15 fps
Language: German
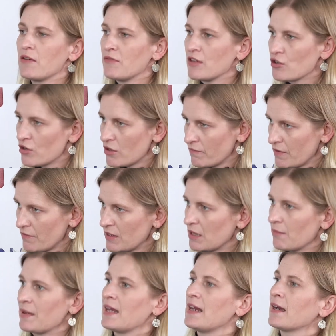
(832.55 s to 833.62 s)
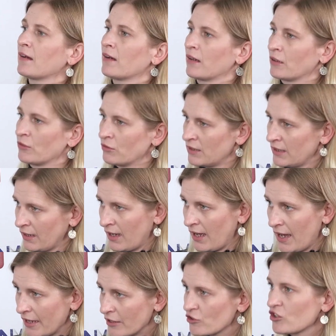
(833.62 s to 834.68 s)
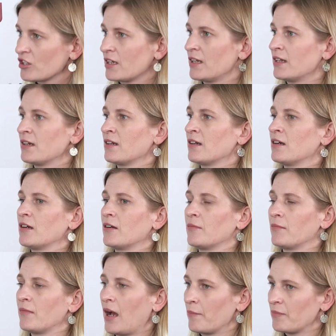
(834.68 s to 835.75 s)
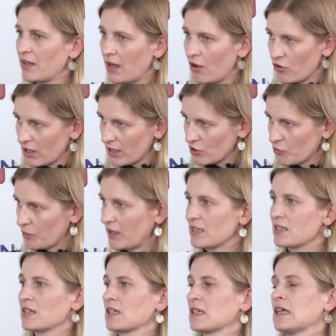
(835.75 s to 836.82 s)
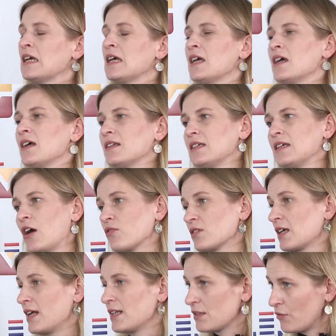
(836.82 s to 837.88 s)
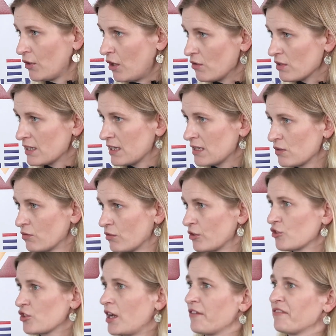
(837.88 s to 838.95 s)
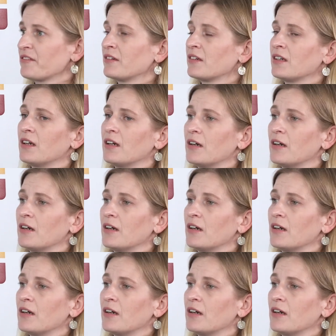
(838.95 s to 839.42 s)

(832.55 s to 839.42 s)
wie können wir wieder mehr Lehrerinnen und Lehrer einstellen, ähm, haben da auch entsprechend die Haushaltsvoraussetzungen geschaffen.